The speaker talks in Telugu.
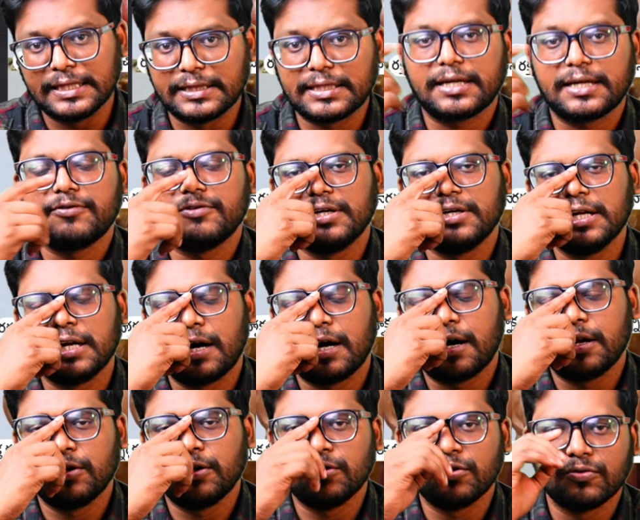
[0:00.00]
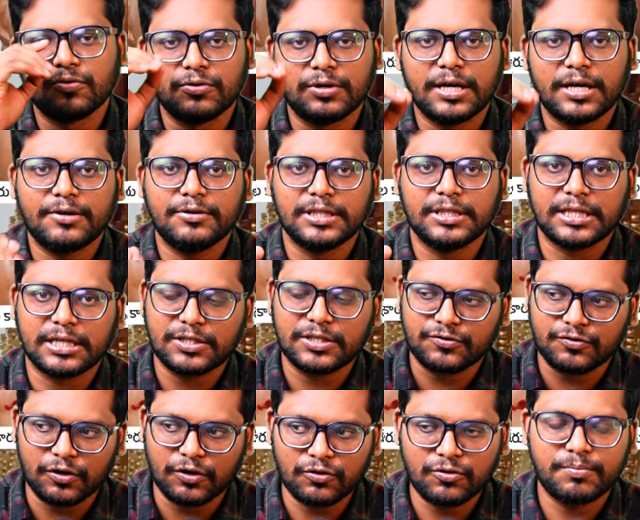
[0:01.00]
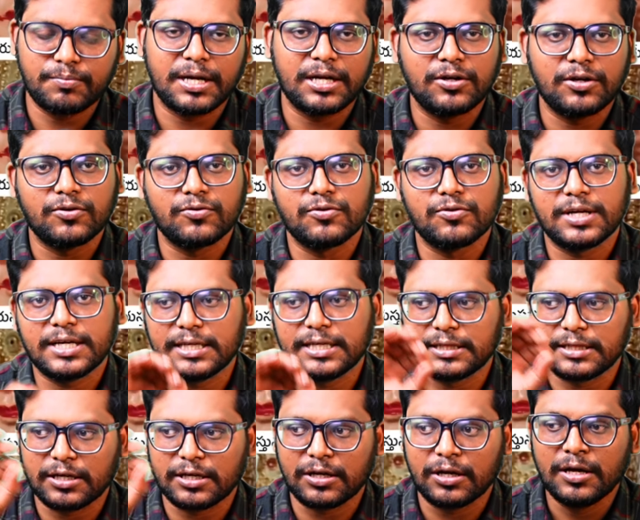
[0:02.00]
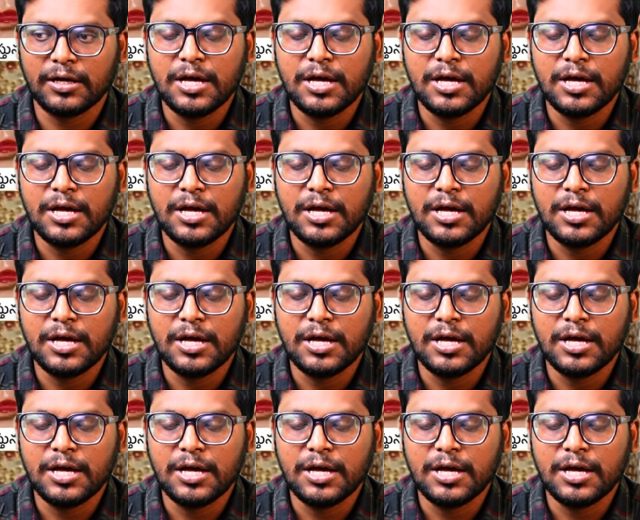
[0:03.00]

ఇతర విగ్రహాల్లో కూడా ఇతర స్వరూపాల్లో కూడా ఇతర